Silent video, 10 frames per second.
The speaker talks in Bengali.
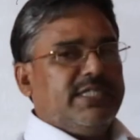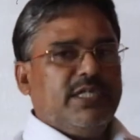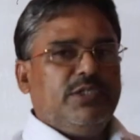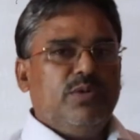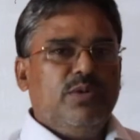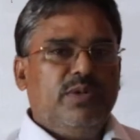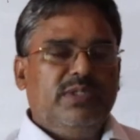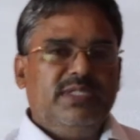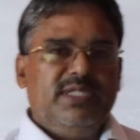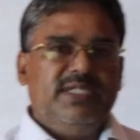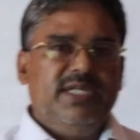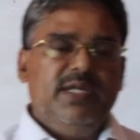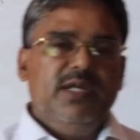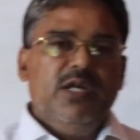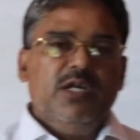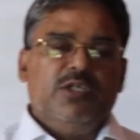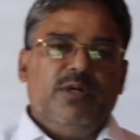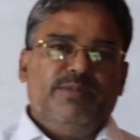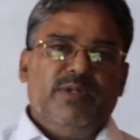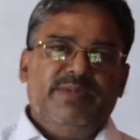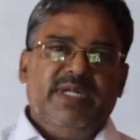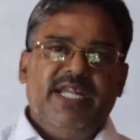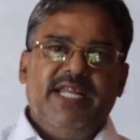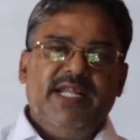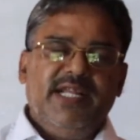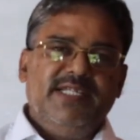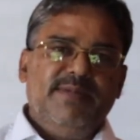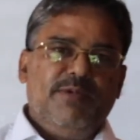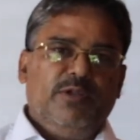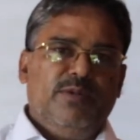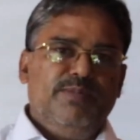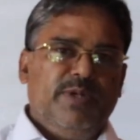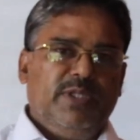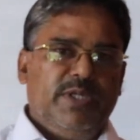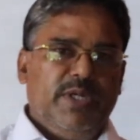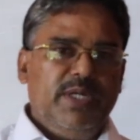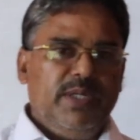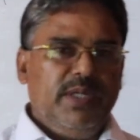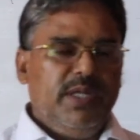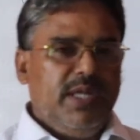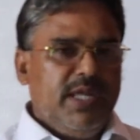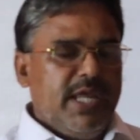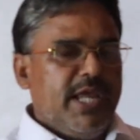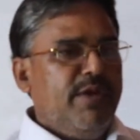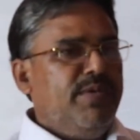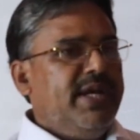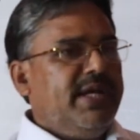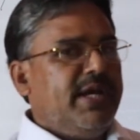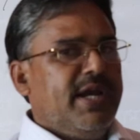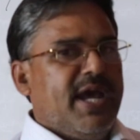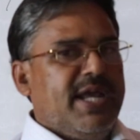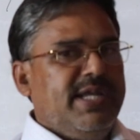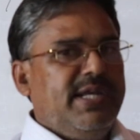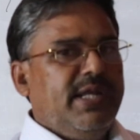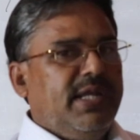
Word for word: আজকে শুরু করতে যাচ্ছি সপ্তম শ্রেণীর ইংরেজি প্রথম পত্র ইউনিট নাইন